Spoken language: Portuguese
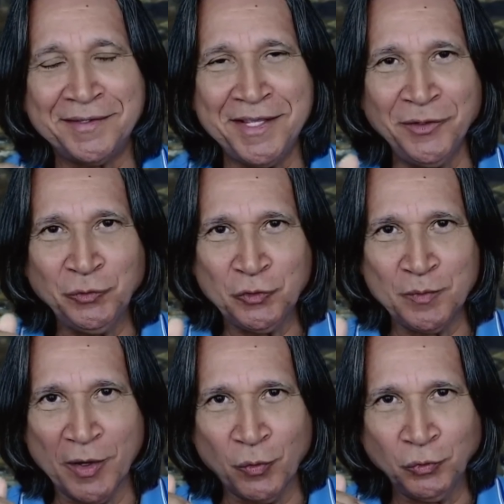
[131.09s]
dentro
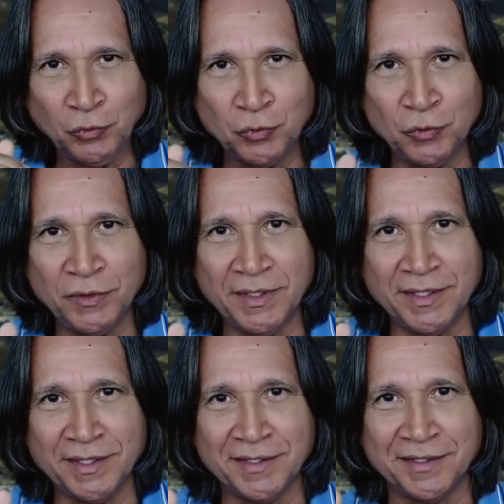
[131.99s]
de uma
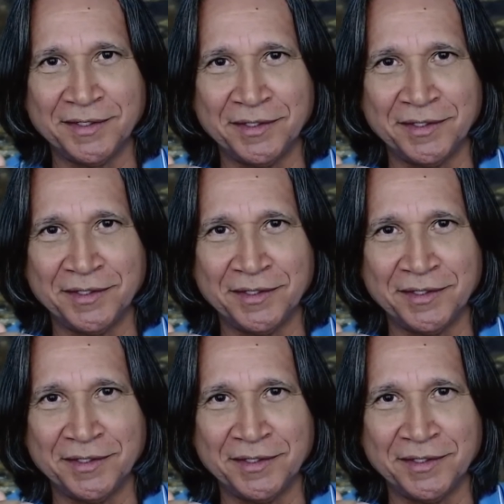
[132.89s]
cultura,